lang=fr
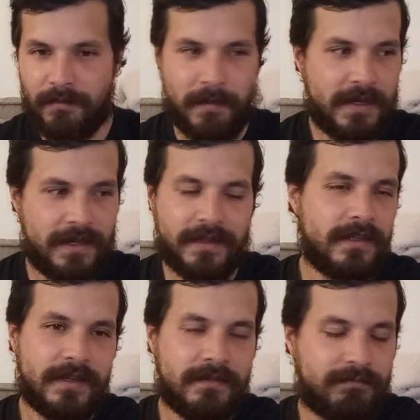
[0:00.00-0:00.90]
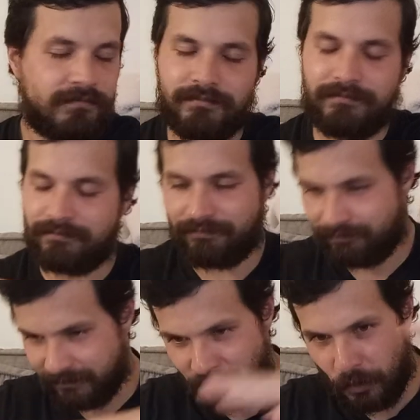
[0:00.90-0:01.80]
même les,
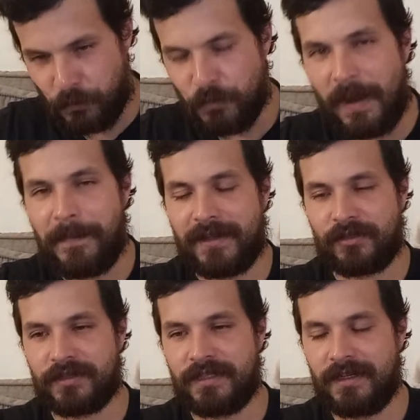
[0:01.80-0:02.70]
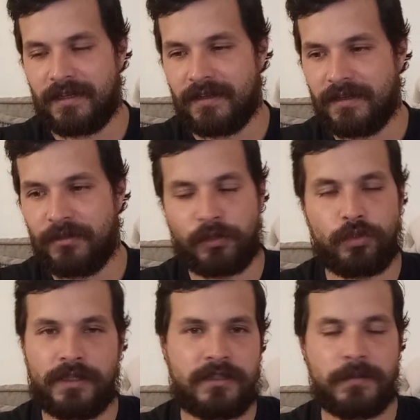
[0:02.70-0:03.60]
dans le plus bas percentile, il y a
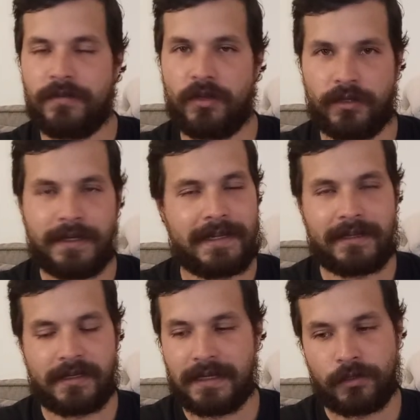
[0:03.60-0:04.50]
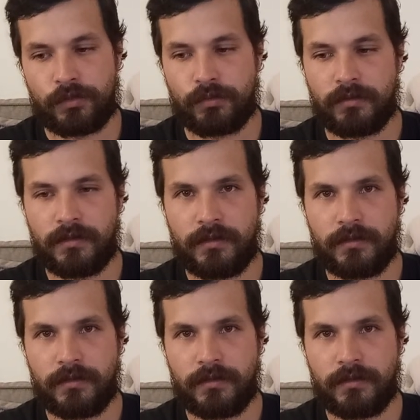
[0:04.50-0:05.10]
toujours des hommes qui vont leur donner l'attention.